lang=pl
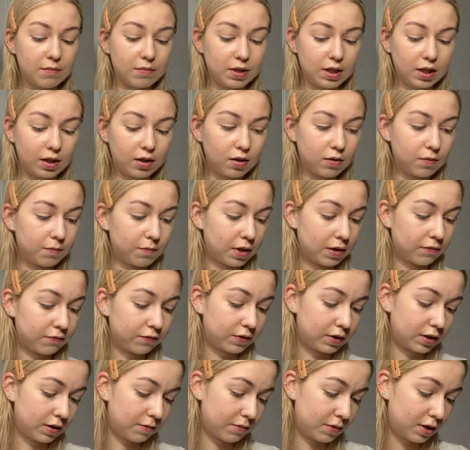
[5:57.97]
Ja go mam w
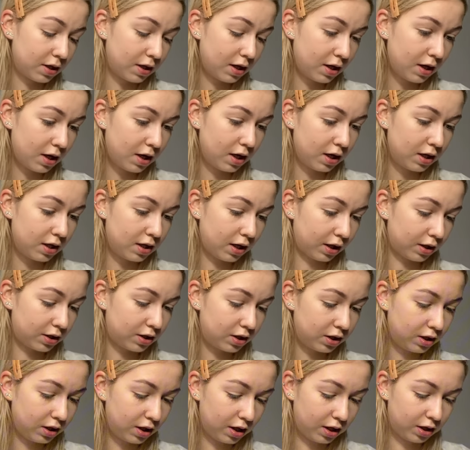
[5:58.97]
tym
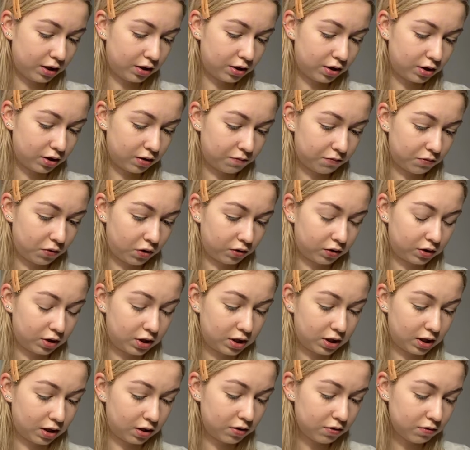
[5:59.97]
jaśniejszym
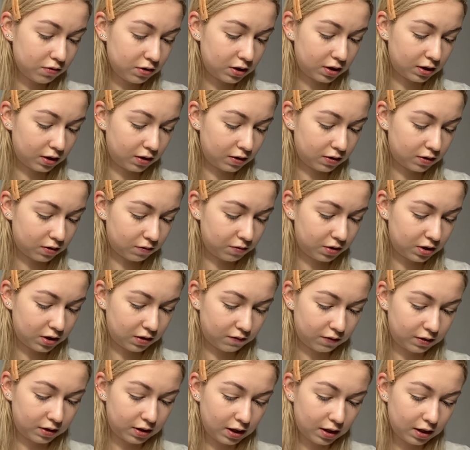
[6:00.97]
odcieniu, z tego co mi się
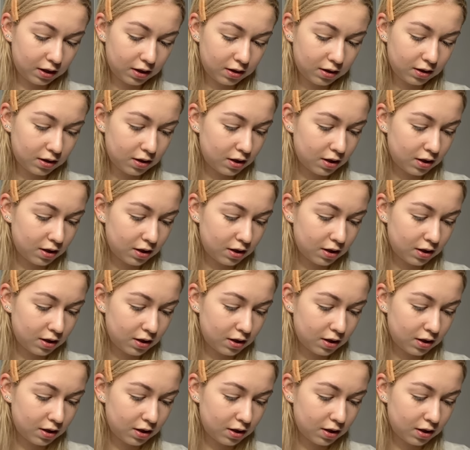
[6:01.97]
wydaje